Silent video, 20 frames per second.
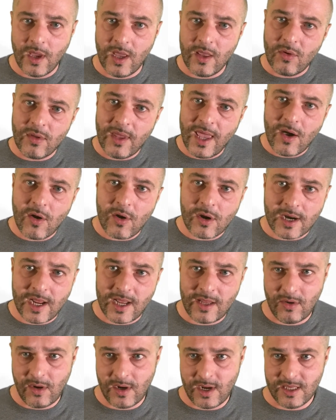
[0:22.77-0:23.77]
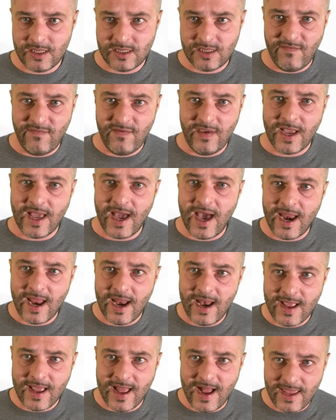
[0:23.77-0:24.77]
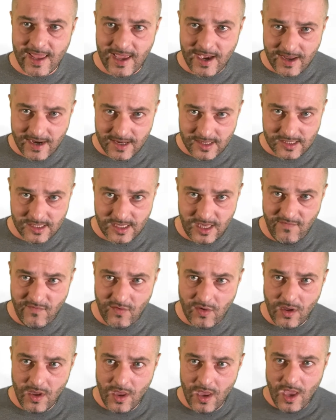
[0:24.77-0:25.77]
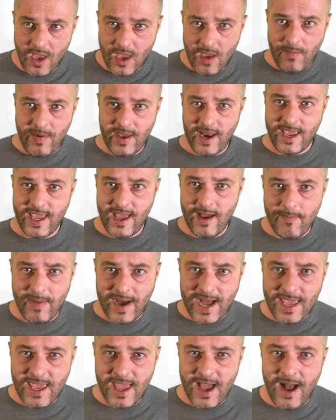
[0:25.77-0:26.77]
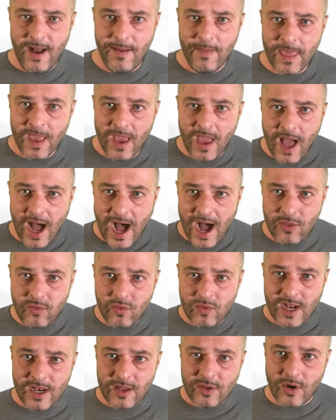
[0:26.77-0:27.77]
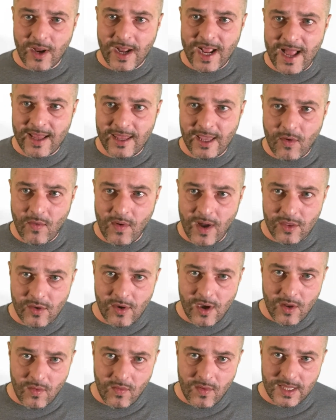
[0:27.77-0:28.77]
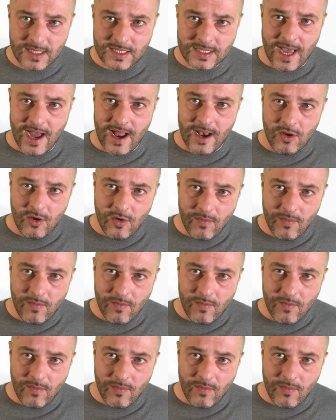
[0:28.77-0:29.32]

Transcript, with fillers: Non è corretto classificare il cane aggressivo perché abbaia ad un altro cane quando è al guinzaglio.